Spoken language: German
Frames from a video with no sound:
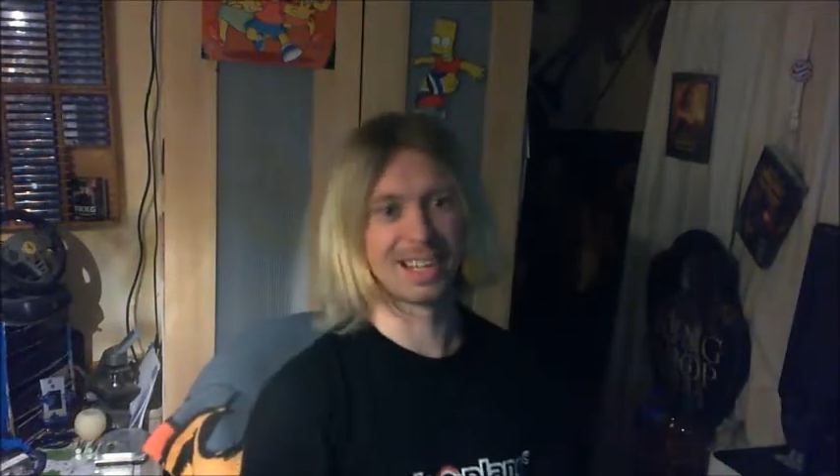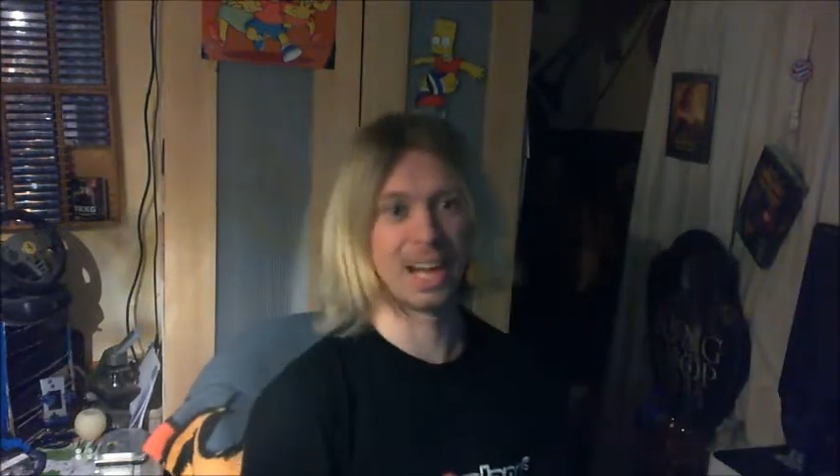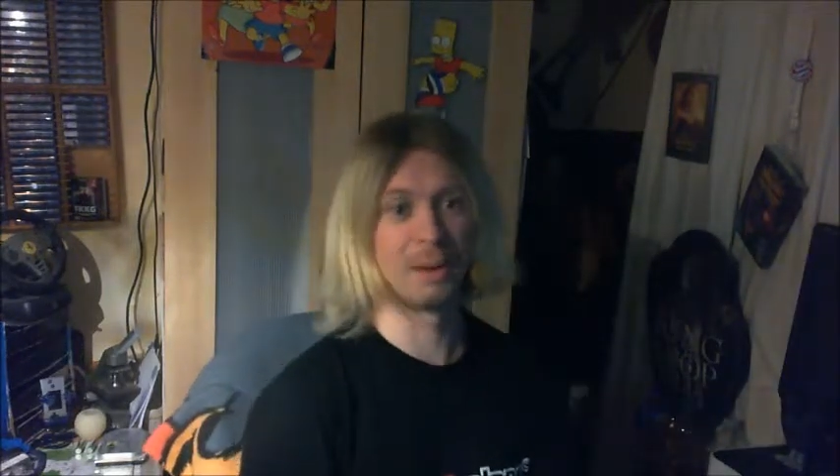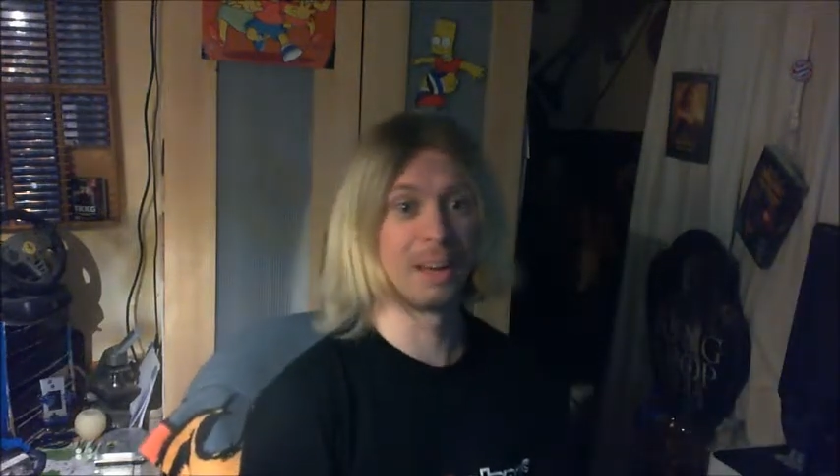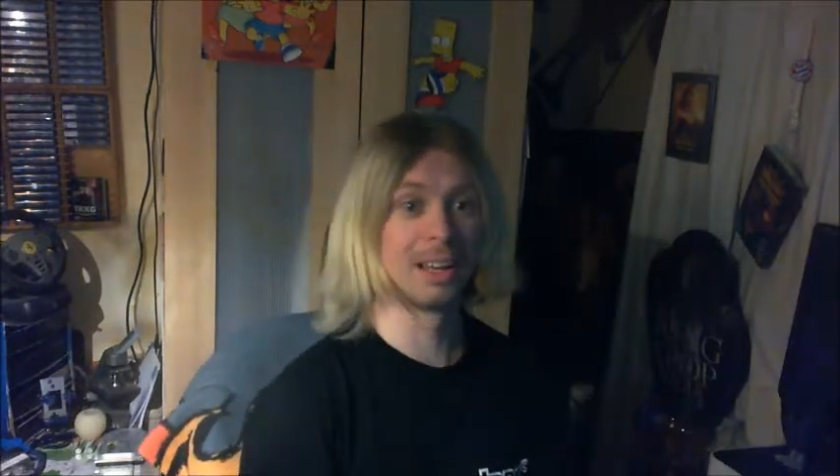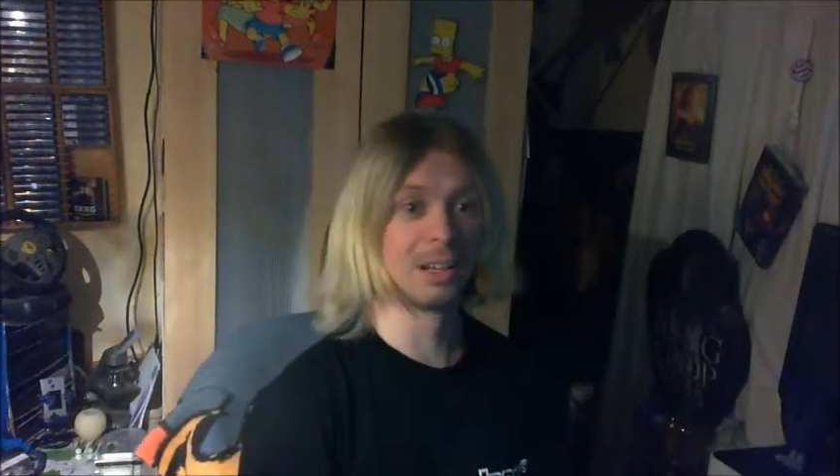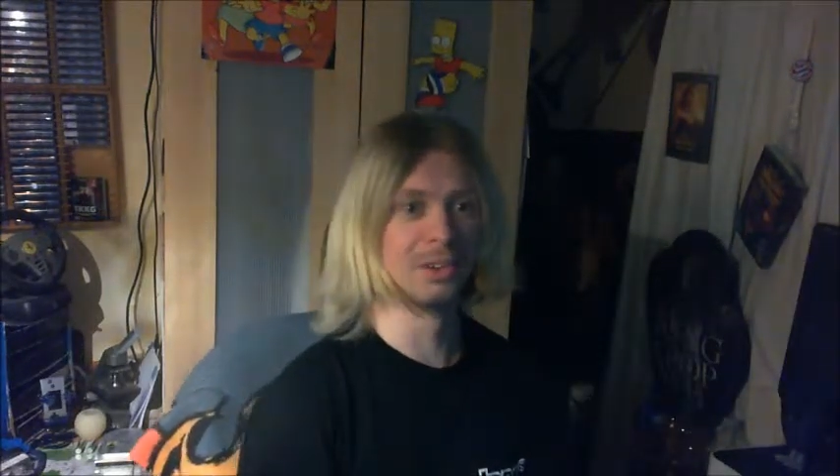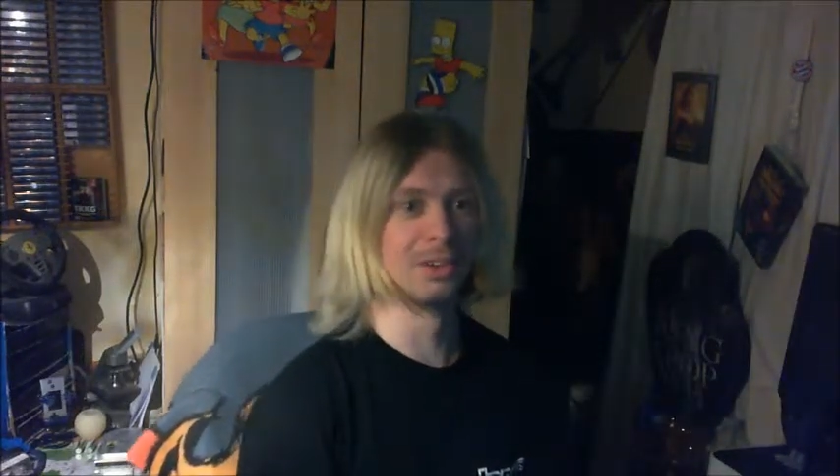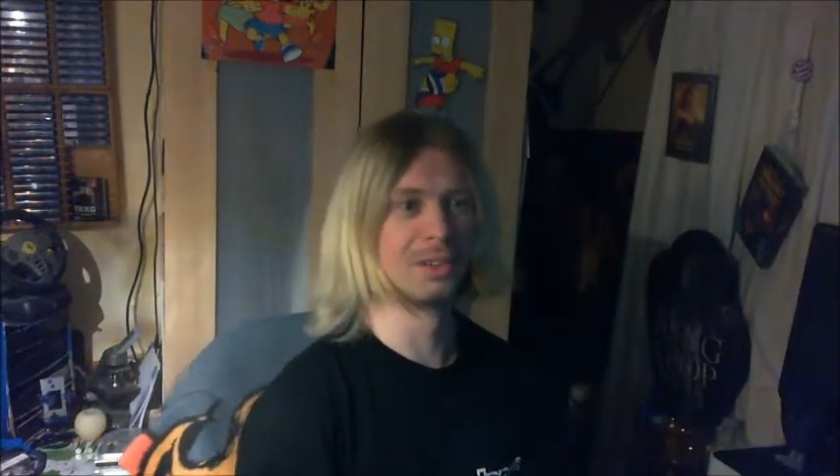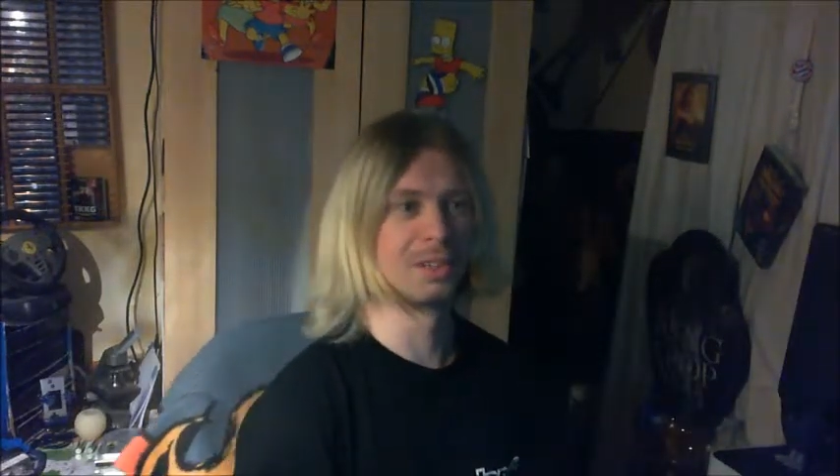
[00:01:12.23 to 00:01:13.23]
er aber leider
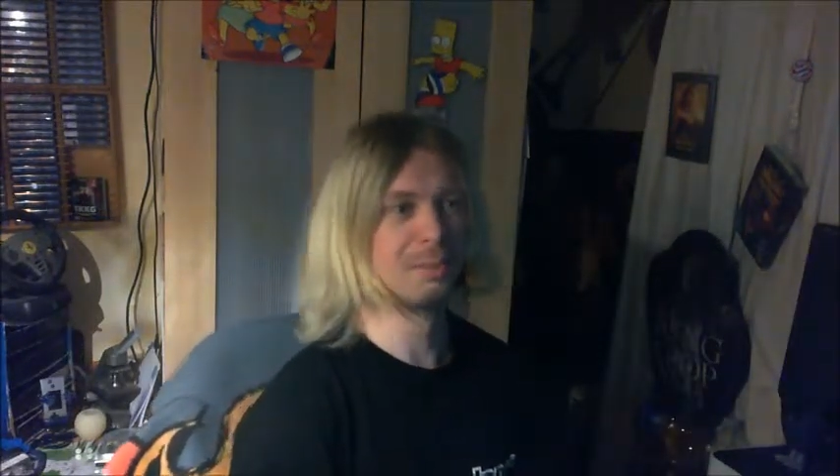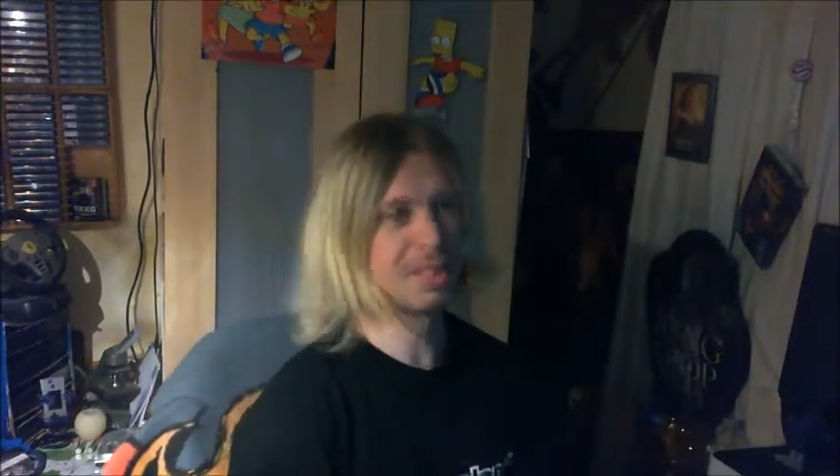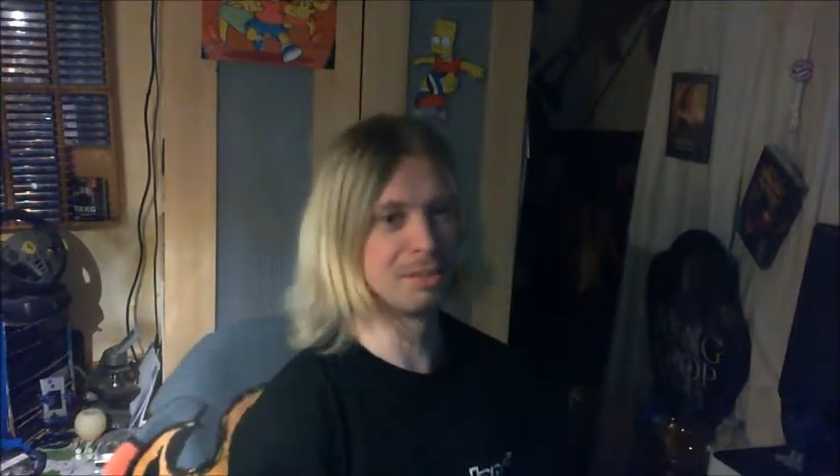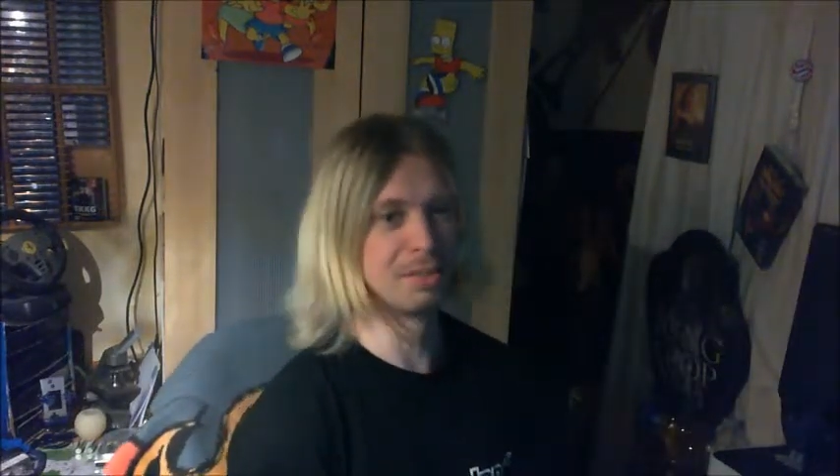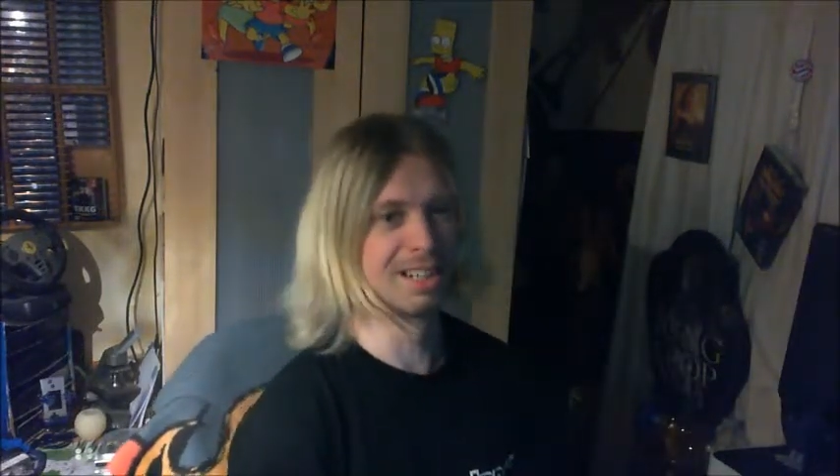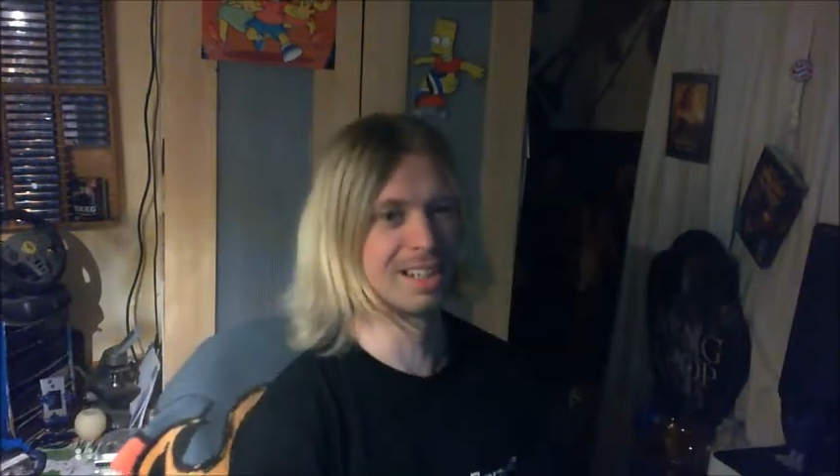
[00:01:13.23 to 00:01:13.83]
nur noch den Mittelfinger.